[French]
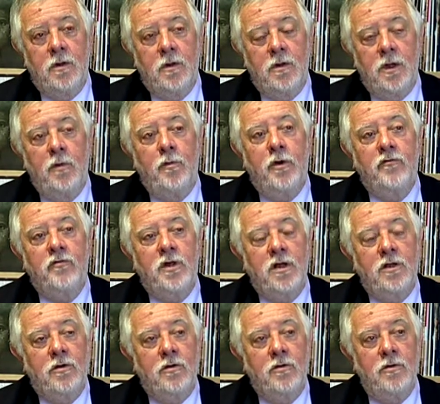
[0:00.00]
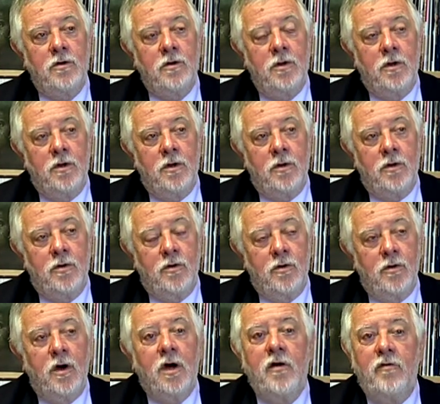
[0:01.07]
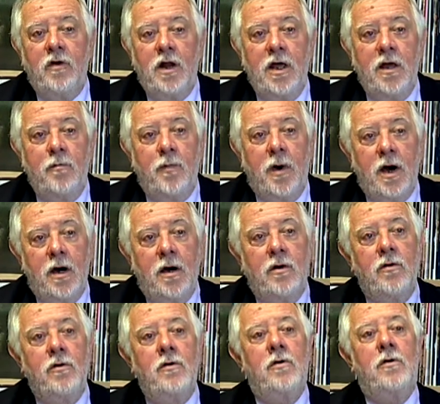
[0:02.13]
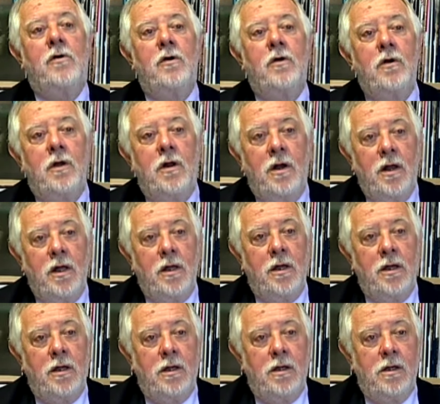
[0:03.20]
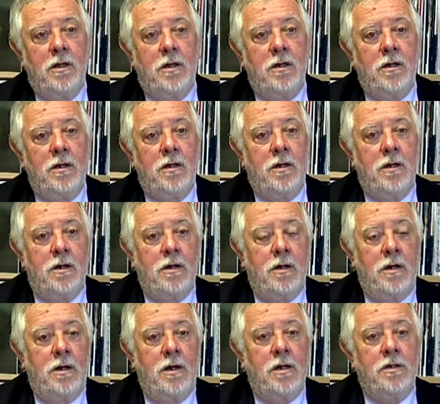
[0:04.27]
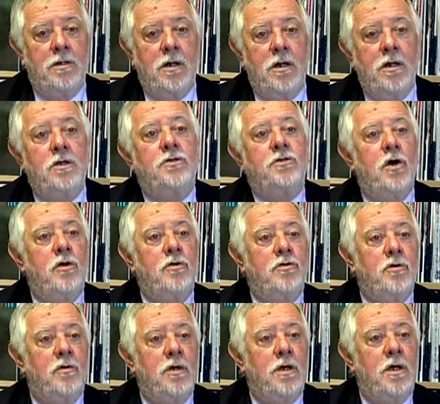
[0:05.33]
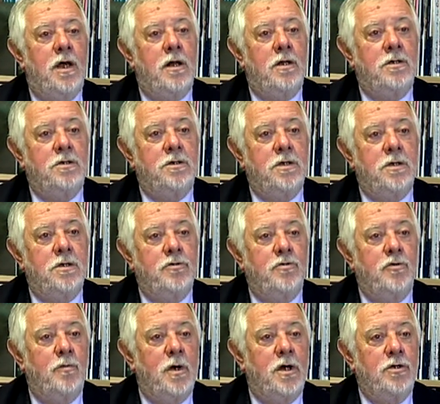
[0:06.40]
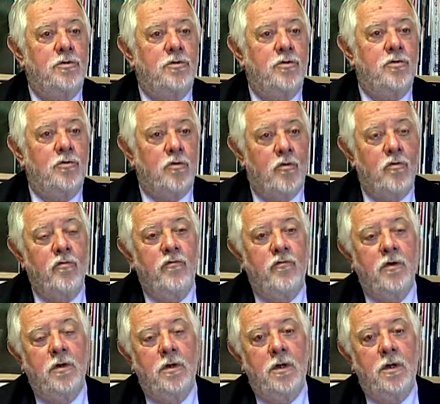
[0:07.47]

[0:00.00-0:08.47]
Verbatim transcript: ils peuvent être révélés par les, les, sols sur lesquels ces humains se trouvent,